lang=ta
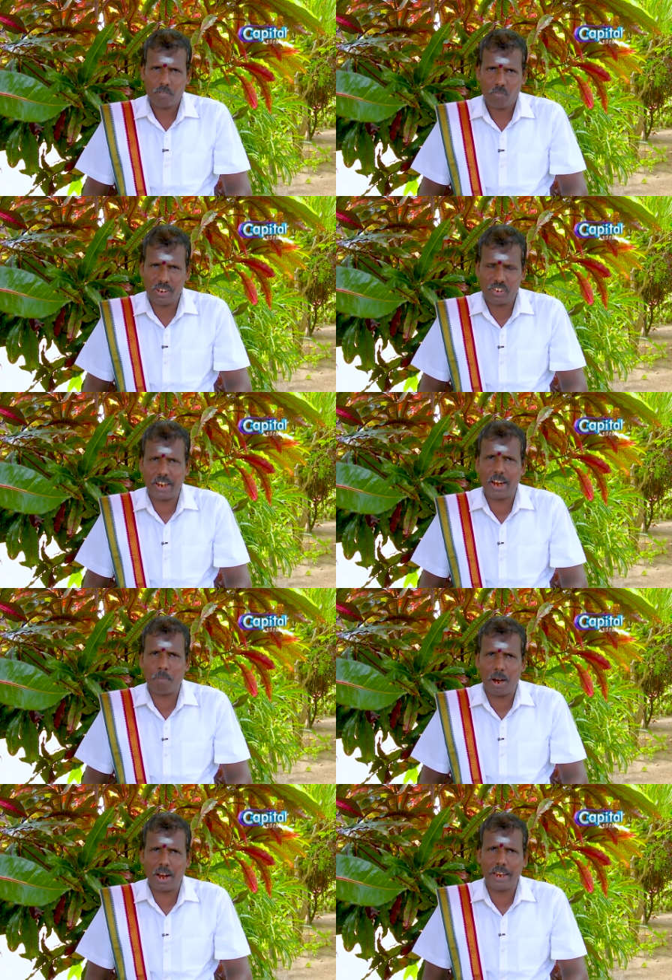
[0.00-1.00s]
வஞ்சின
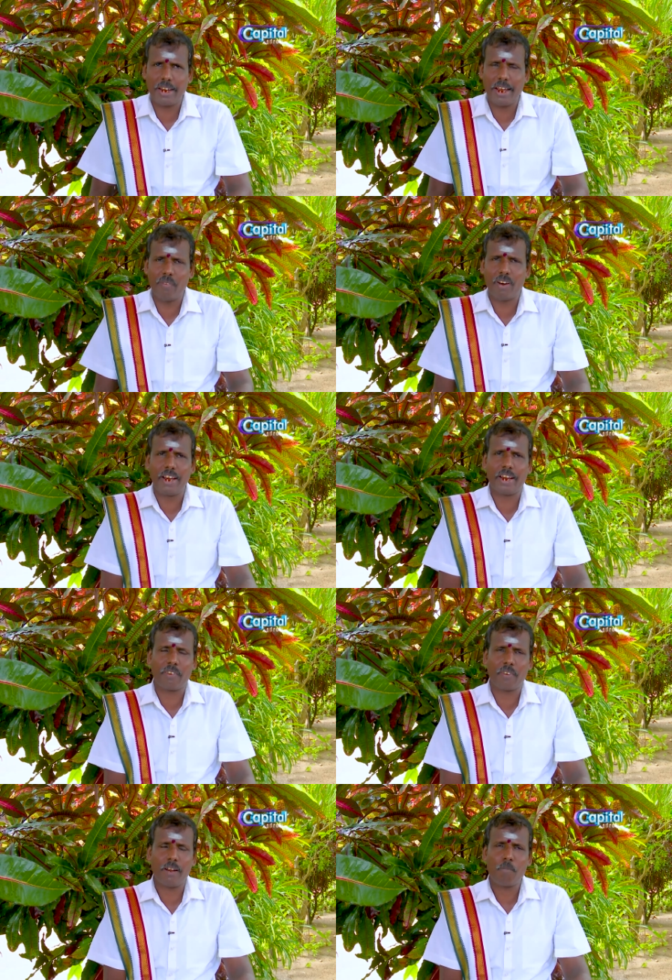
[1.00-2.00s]
மாலையிலே
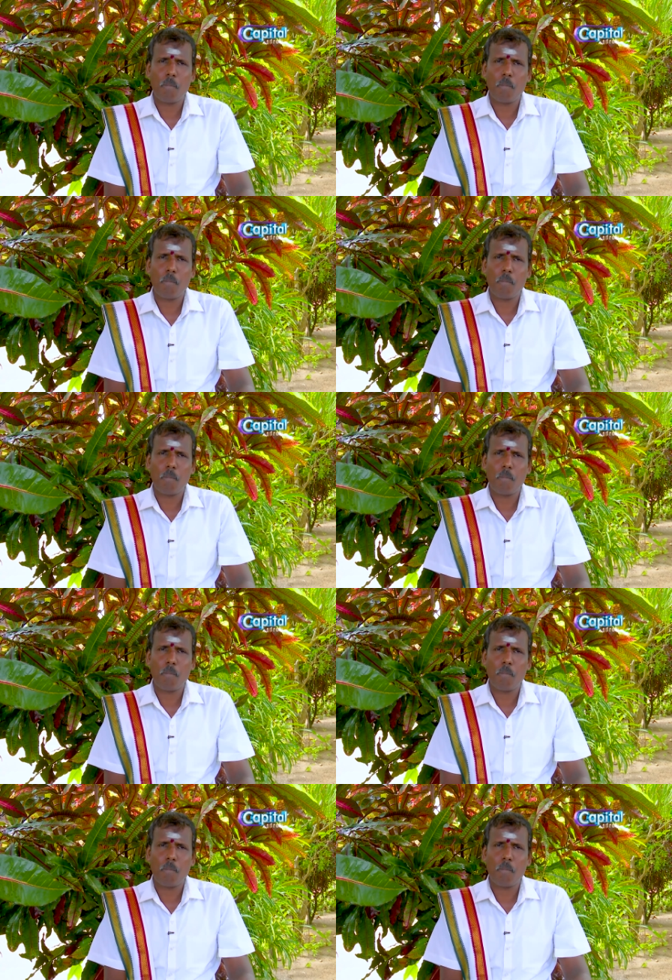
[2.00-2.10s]
வருகின்ற